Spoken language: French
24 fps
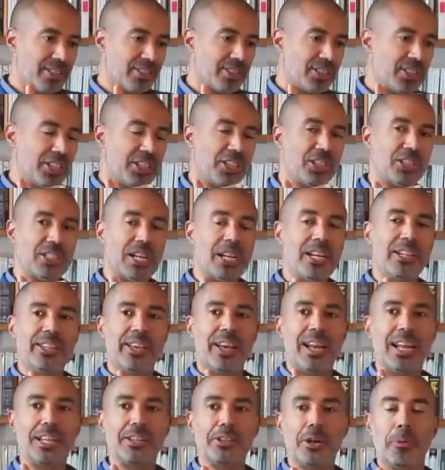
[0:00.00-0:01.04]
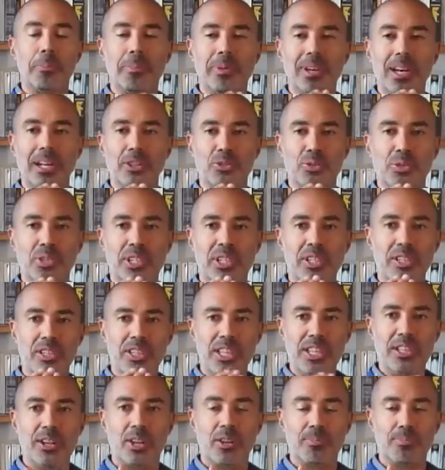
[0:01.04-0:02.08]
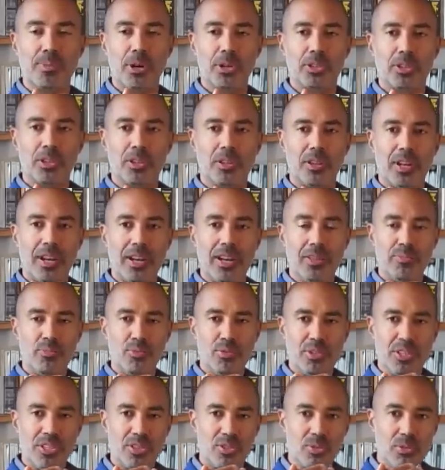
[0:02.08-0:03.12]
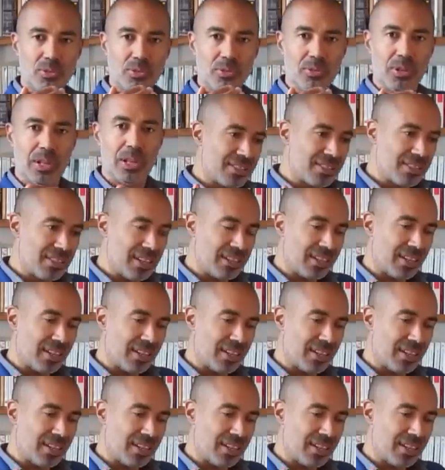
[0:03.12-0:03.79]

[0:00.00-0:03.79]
Si j'altère la température d'un liquide en le portant à ébullition, c'est le